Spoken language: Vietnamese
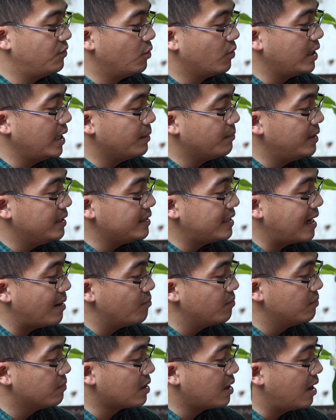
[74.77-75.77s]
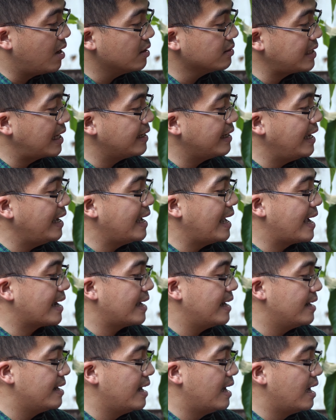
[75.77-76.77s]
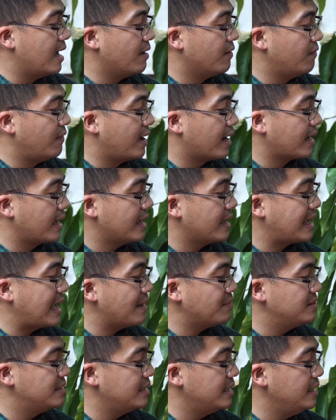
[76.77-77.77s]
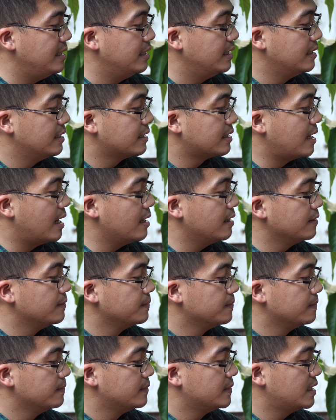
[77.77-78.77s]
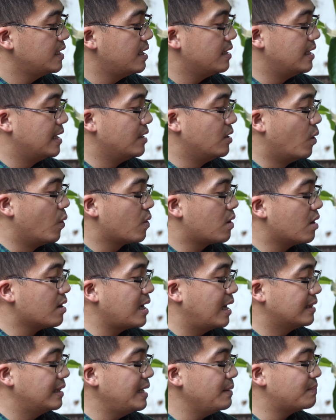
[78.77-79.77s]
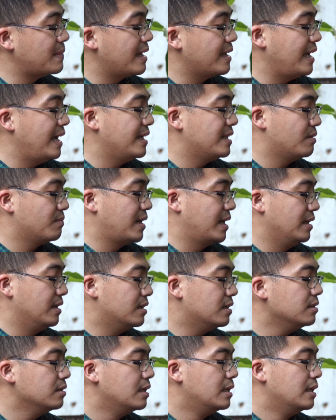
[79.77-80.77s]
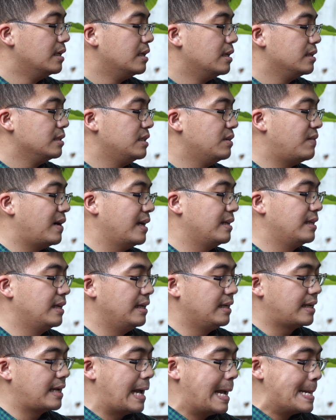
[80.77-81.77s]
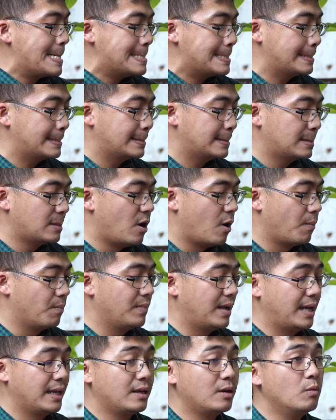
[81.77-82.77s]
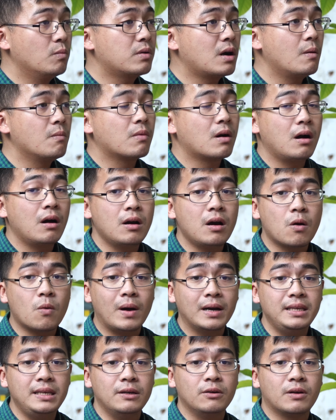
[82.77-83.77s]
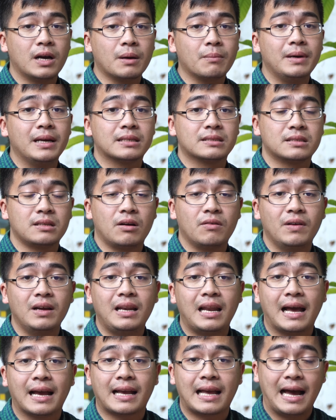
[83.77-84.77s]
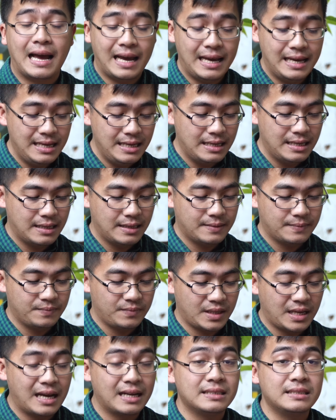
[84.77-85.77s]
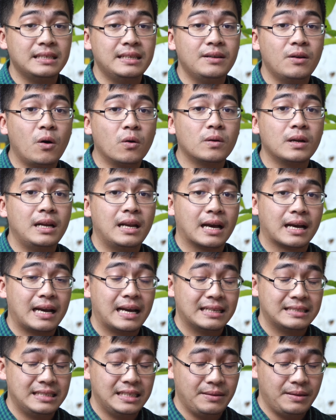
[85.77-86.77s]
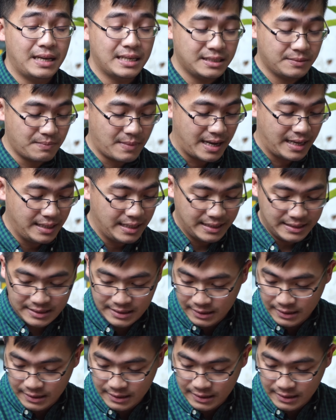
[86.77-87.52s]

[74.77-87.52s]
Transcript: phụ kiện bên trong có tai nghe AKG và cái cáp C đó rất là đầy đủ có cả tiếp tai nghe trong này nữa như vậy thì cái hộp này cũng không có quá nhiều khác biệt so với lại cái Galaxy Note hay là Galaxy S7 ngày